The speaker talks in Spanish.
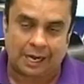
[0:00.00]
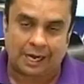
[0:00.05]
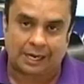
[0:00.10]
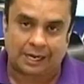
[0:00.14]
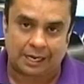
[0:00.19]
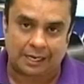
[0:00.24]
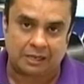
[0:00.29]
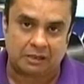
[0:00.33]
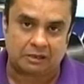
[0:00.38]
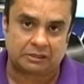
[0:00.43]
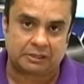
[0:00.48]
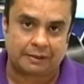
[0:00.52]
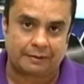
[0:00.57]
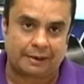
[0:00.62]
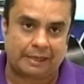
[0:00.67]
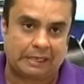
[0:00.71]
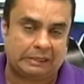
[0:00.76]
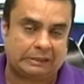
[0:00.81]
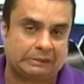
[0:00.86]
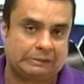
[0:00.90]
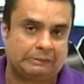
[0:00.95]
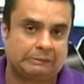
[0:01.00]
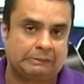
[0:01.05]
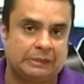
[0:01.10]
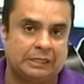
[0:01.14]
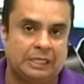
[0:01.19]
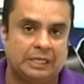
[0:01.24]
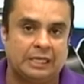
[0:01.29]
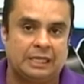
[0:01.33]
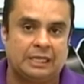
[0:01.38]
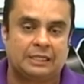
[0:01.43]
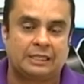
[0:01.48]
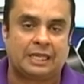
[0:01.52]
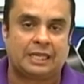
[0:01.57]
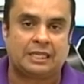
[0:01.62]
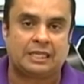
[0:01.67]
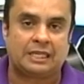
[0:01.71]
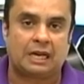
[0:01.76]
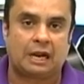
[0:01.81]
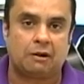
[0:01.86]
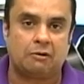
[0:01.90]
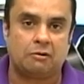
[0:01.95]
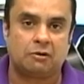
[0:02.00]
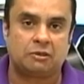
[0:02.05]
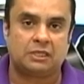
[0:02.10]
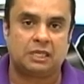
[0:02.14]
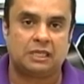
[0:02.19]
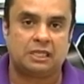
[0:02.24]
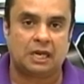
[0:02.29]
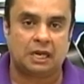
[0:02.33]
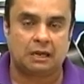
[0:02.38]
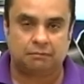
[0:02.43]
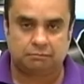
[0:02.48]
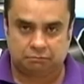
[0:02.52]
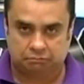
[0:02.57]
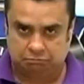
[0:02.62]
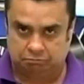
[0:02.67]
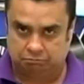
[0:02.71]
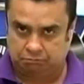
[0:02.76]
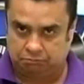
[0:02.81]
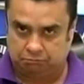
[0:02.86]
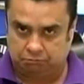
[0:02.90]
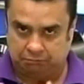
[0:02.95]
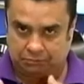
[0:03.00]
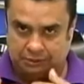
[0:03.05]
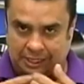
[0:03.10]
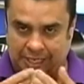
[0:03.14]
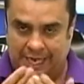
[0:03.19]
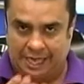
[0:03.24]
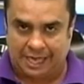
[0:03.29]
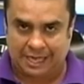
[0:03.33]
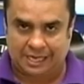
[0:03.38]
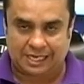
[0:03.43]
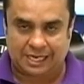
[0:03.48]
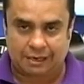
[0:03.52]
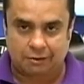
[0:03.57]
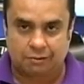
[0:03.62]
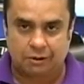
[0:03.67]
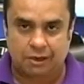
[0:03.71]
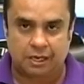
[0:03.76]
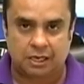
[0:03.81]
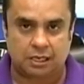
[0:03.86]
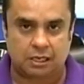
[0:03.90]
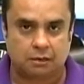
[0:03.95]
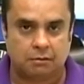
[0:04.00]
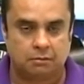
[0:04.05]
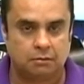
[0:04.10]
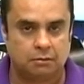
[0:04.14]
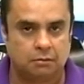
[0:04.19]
alcaldía de Los Quebradas. ¿Tendrá o no tendrá? Cada quien lo elige.